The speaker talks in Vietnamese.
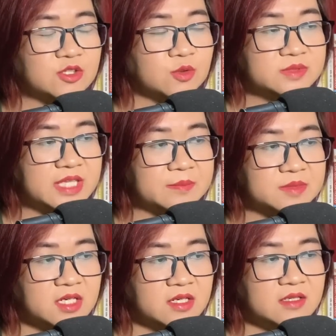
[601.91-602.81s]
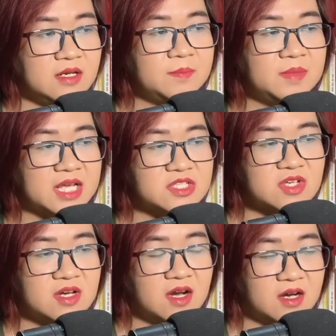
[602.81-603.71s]
cũng tạm thời lấp lại
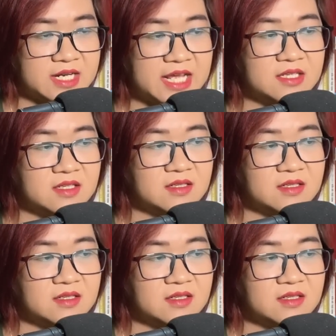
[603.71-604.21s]
sơ hở này.